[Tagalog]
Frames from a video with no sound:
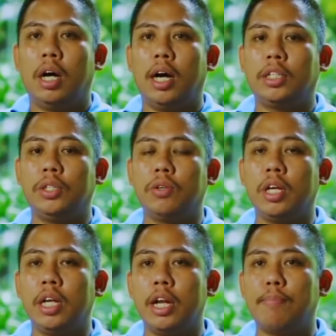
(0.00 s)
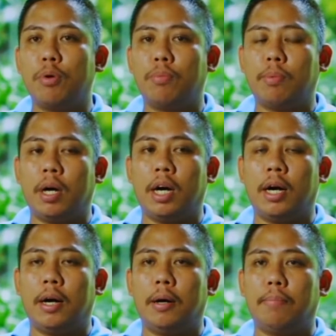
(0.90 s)
at yung hindi na po
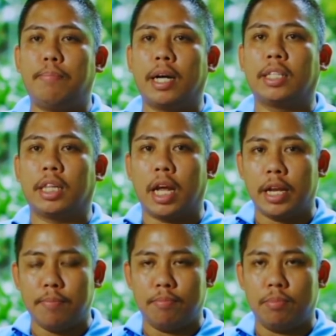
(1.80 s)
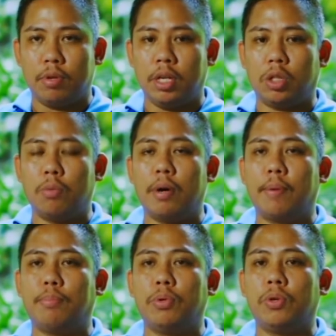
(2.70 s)
uh, pagtatanim nitong
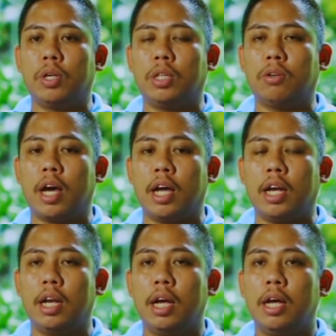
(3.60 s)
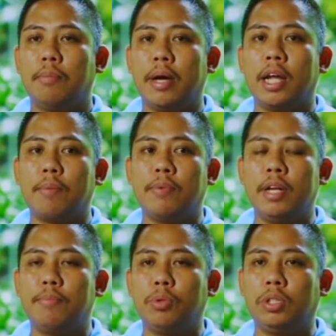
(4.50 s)
mga punong ito dahil mahirap
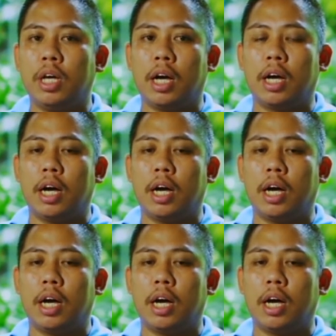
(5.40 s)
din po siyang